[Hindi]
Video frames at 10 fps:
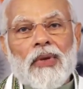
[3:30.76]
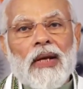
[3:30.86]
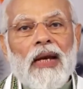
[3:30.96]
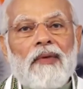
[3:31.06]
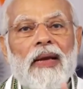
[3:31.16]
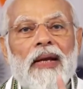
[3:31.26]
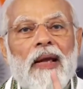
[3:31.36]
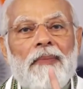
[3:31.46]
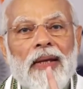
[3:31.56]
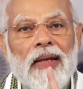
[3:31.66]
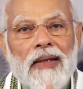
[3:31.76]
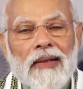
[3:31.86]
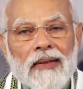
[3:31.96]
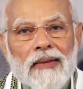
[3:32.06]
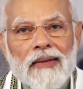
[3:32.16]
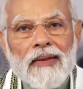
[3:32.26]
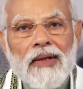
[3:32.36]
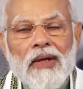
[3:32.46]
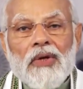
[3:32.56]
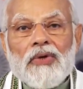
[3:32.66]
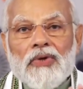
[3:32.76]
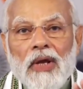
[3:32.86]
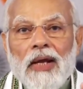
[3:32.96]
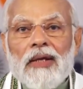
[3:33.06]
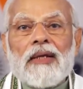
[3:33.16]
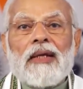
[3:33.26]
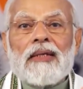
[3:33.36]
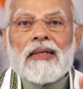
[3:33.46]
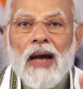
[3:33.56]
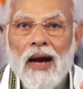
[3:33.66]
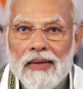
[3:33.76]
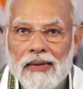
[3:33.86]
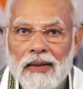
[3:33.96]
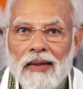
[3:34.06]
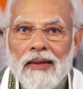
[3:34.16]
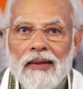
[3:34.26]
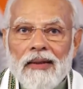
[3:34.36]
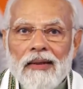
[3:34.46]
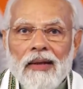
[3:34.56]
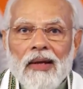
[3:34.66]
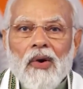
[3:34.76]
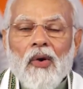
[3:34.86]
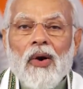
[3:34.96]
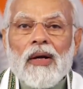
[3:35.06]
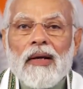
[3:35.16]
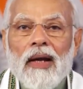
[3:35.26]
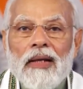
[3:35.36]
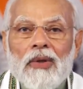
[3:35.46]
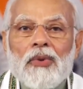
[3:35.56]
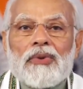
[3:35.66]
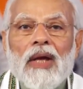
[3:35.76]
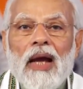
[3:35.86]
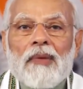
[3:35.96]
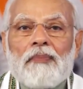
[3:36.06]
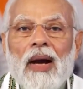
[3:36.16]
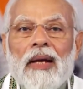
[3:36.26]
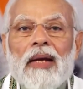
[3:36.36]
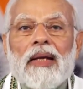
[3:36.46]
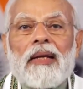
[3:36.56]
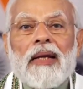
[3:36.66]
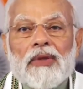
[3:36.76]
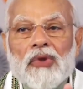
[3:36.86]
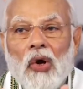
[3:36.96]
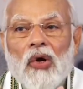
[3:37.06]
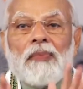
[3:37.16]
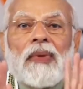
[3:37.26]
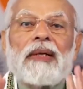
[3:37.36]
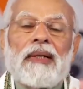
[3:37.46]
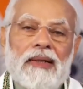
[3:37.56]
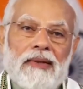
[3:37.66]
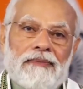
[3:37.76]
तो रेलवे ने भी चेन की सांस ली और नई ऊंचाई पाने के लिए दौड़ पड़ी